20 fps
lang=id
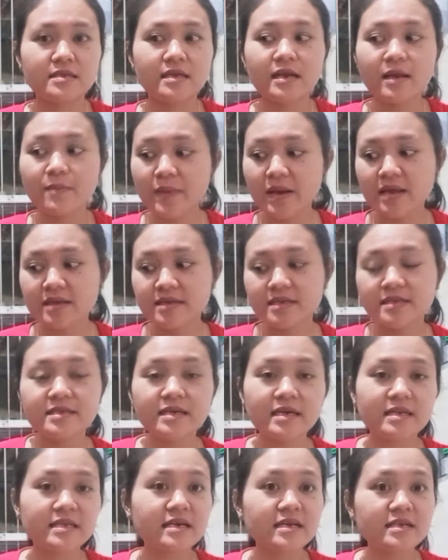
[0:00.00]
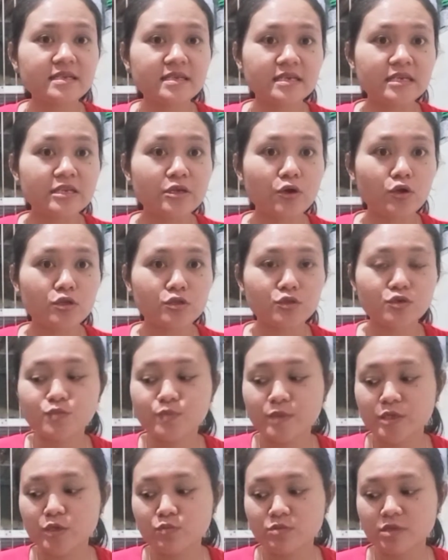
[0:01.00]
dan apalagi dia ini kan di indoor terus
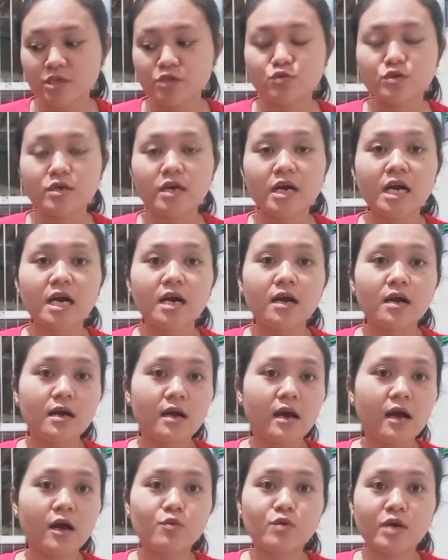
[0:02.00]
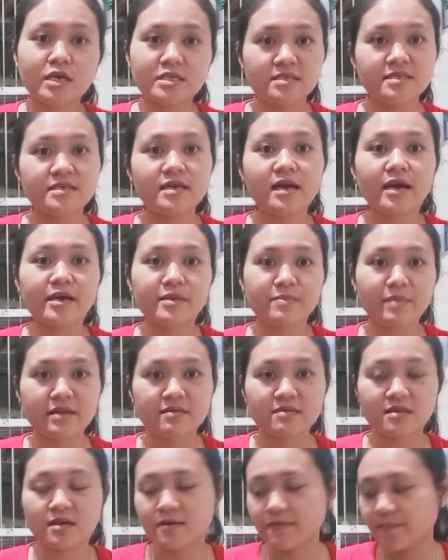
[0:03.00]
minumnya juga aku kasih dia air
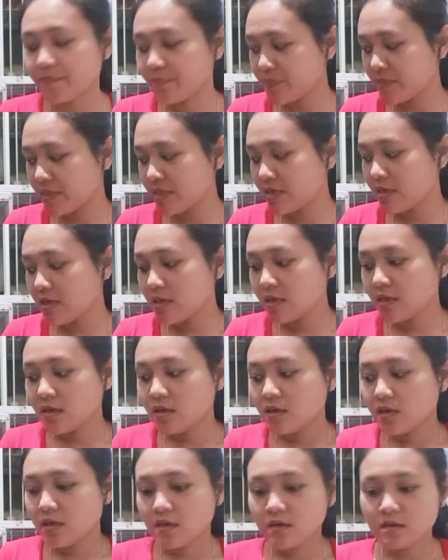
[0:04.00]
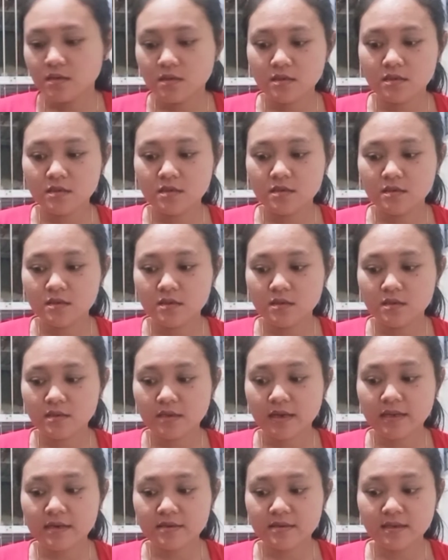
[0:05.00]
matang uh,
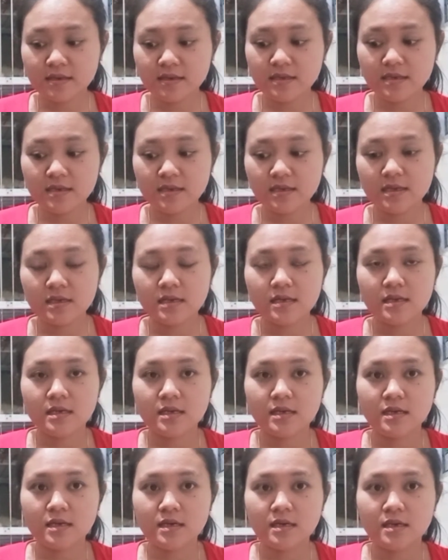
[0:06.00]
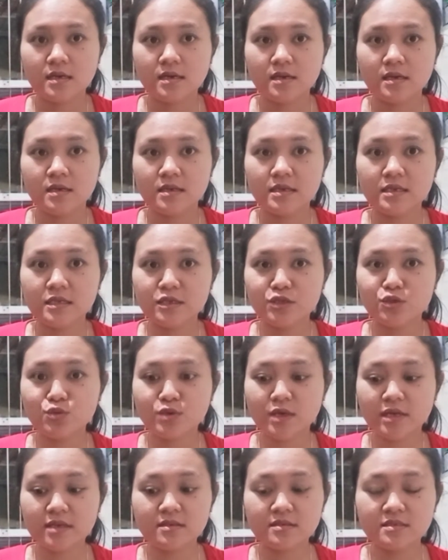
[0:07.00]
karena ini
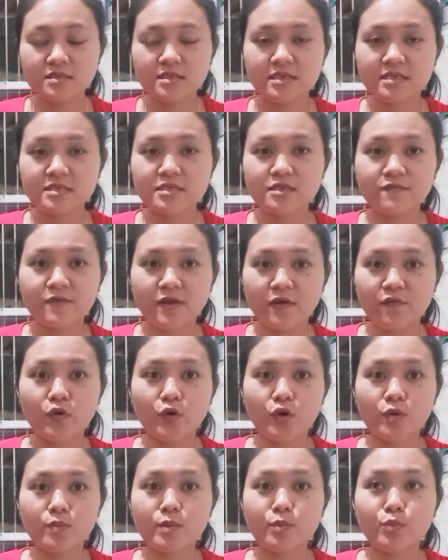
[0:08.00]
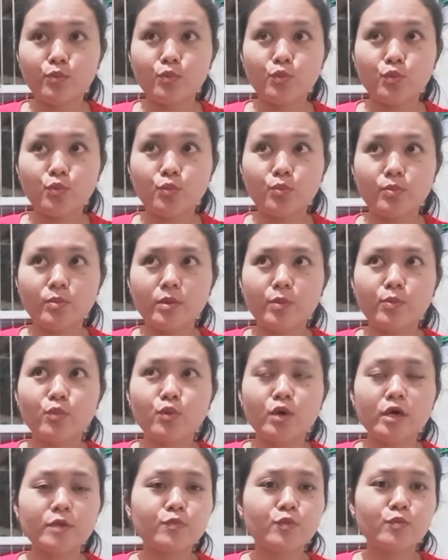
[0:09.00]
tuh kan si kitchen flavor mem
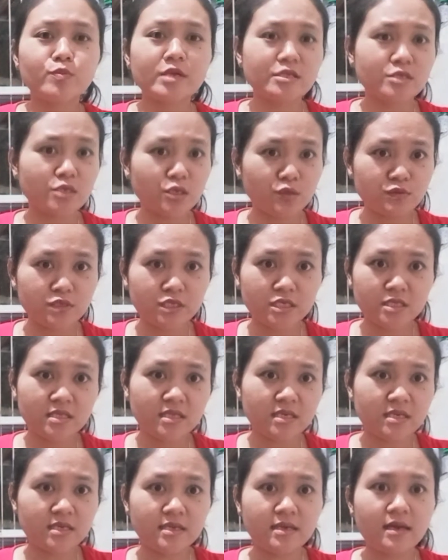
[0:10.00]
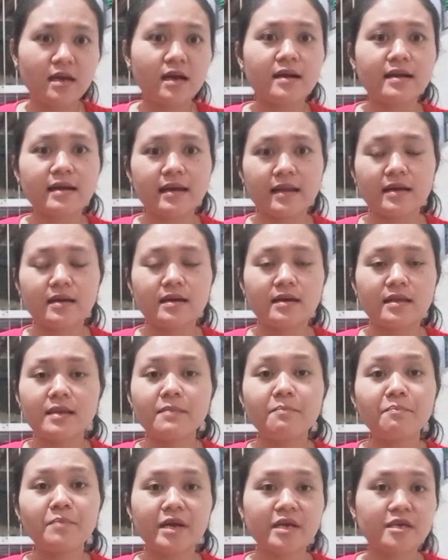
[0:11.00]
membuat pupnya Luke ini agak
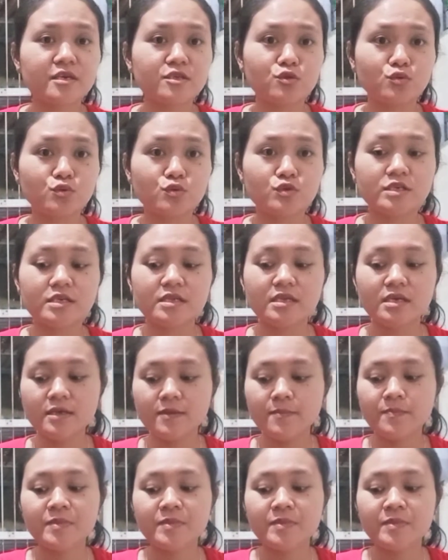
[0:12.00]
lembek gitu jadi